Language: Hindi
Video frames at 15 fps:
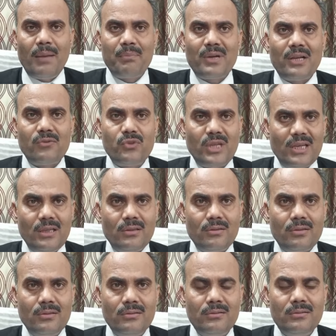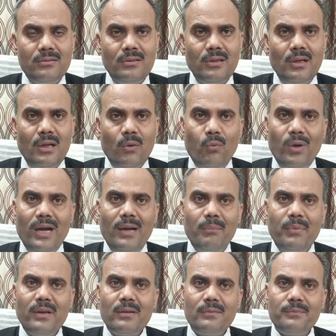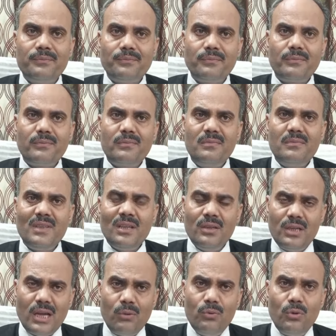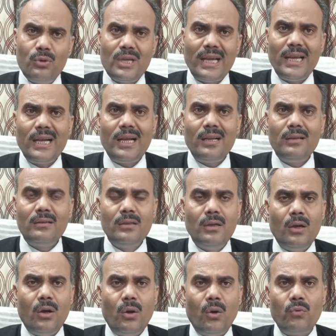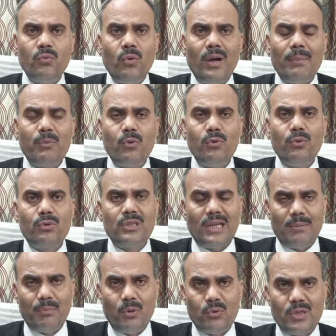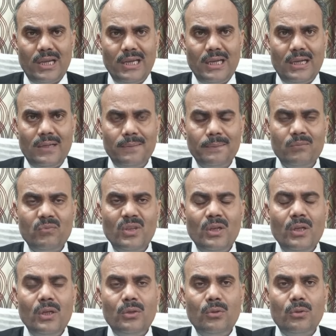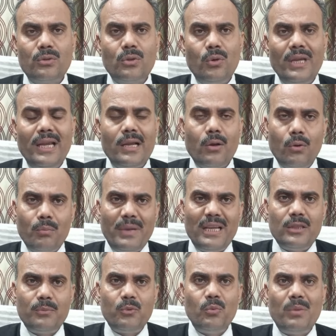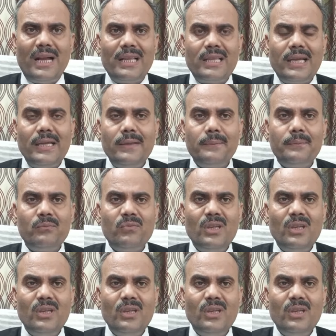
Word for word: आपका चरित्र वहां पर डाउन हो जाएगा और वो आपको नुकसान पहुंचाएगा दोस्तों एक और महत्वपूर्ण बात है